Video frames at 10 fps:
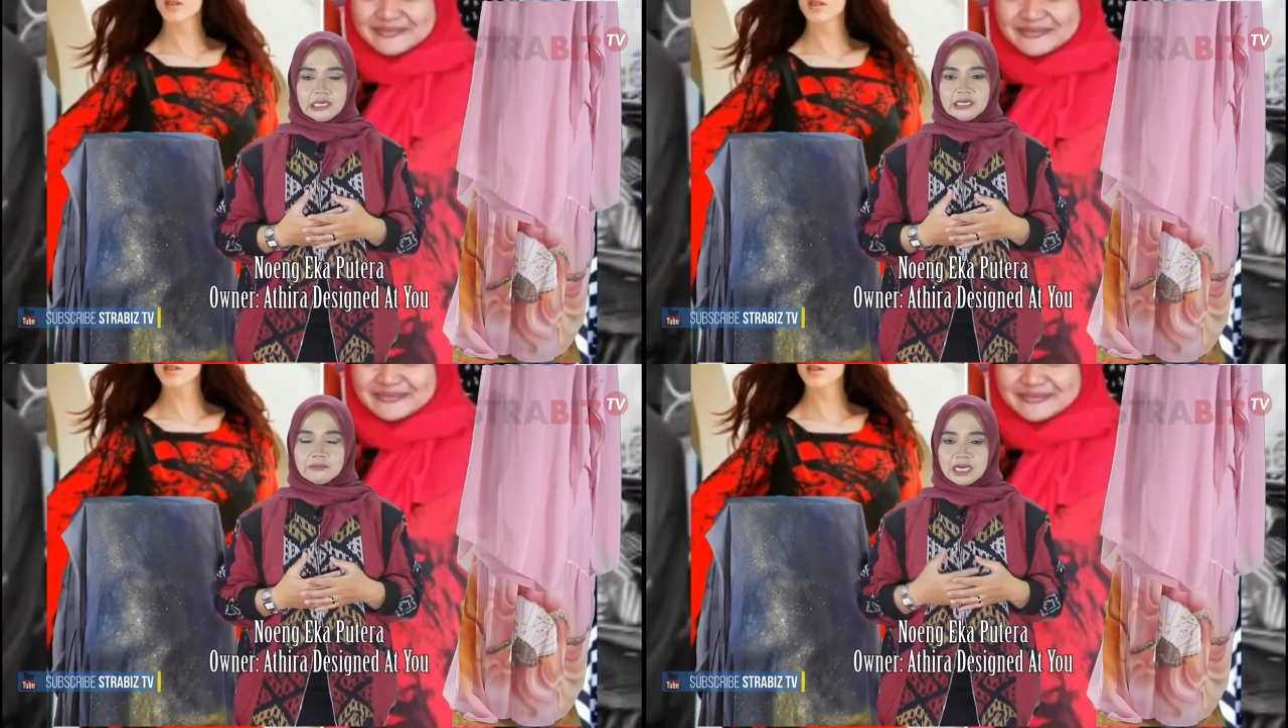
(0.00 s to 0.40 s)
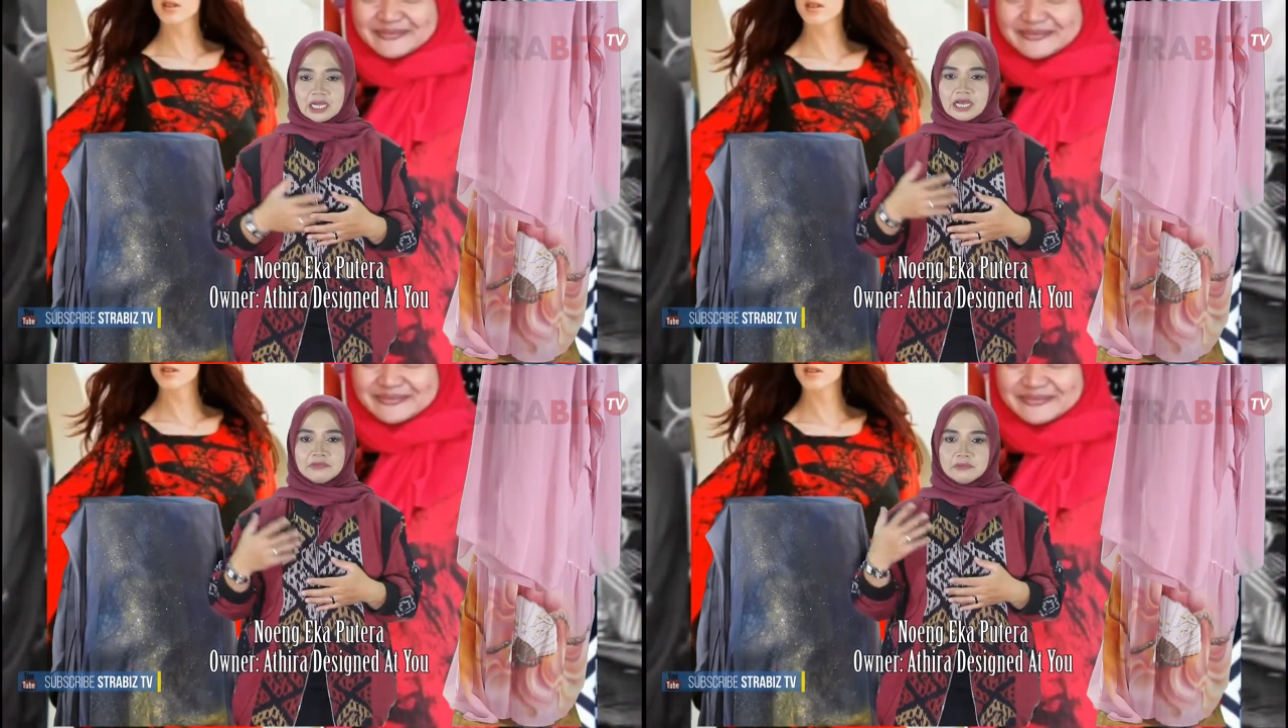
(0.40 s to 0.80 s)
di mana
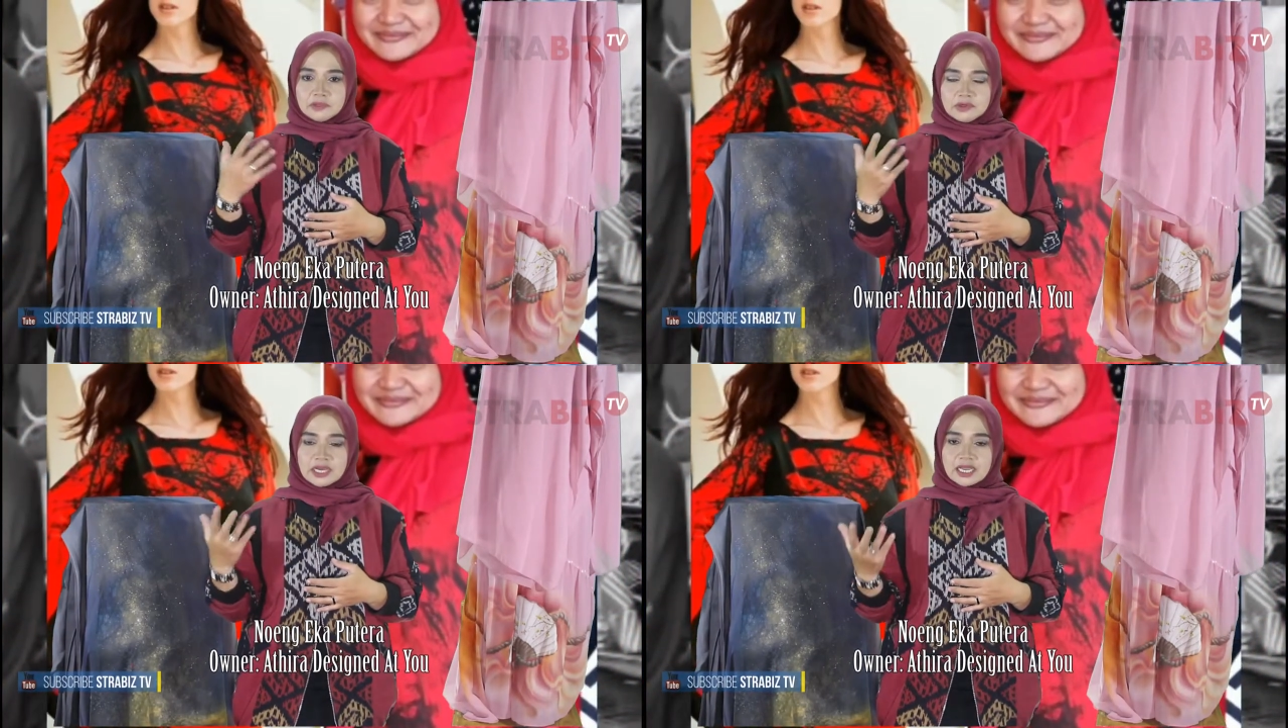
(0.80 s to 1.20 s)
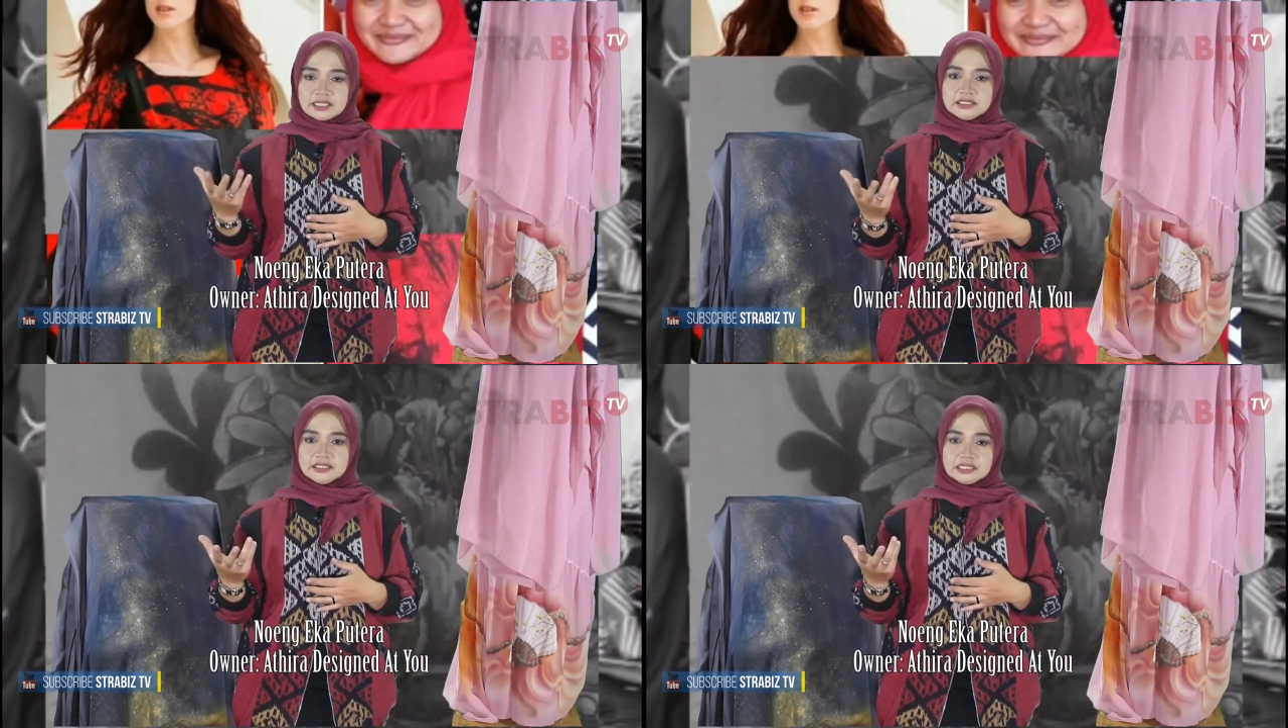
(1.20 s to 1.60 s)
kami
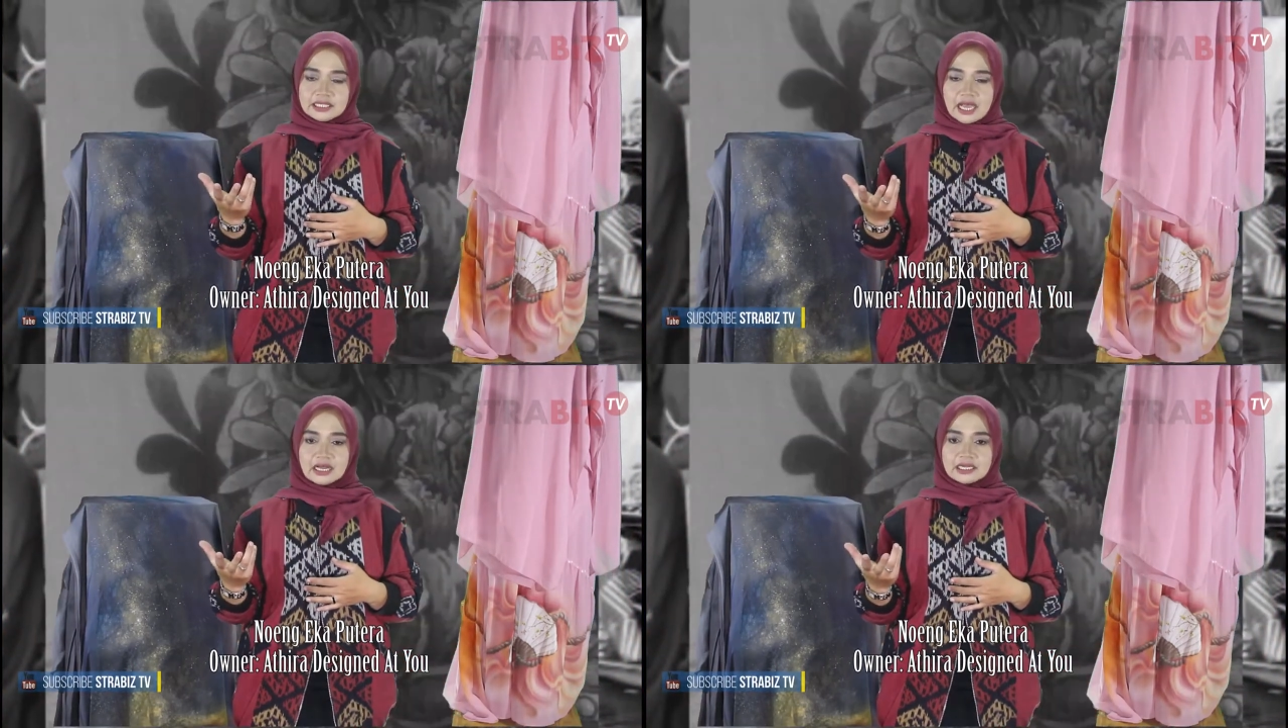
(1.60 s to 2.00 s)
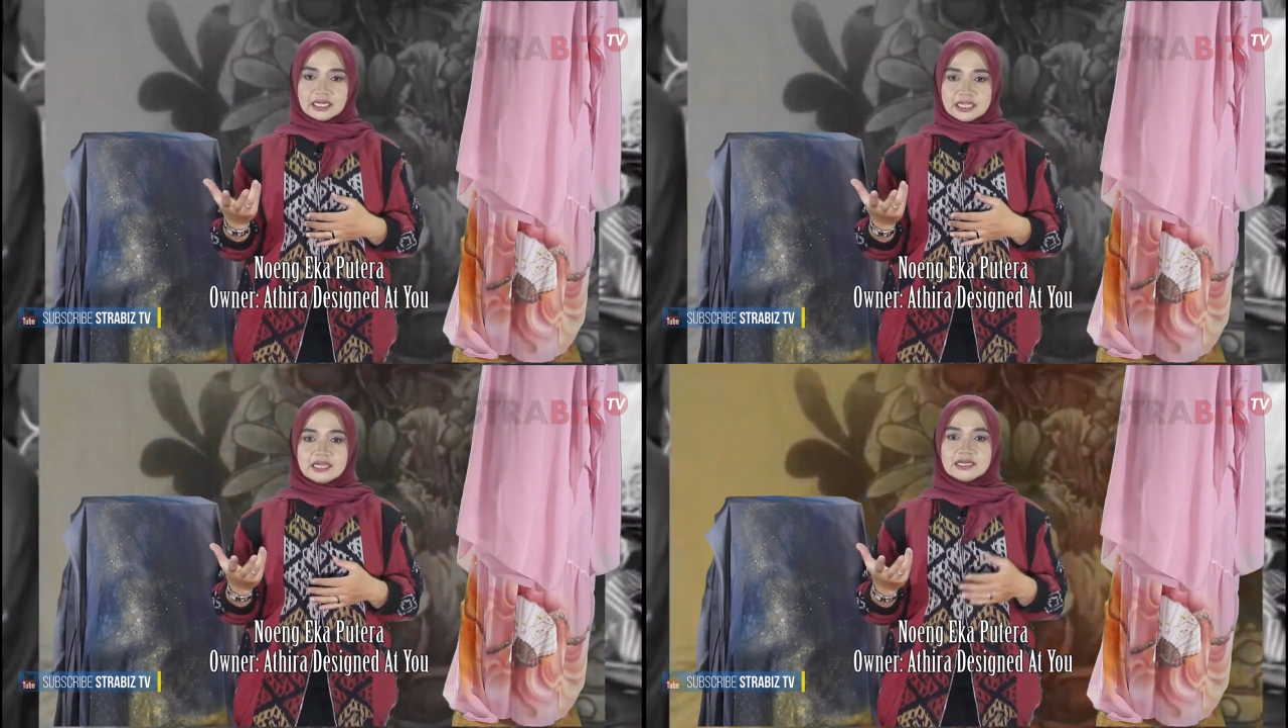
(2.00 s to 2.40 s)
menggunakan cat akrilik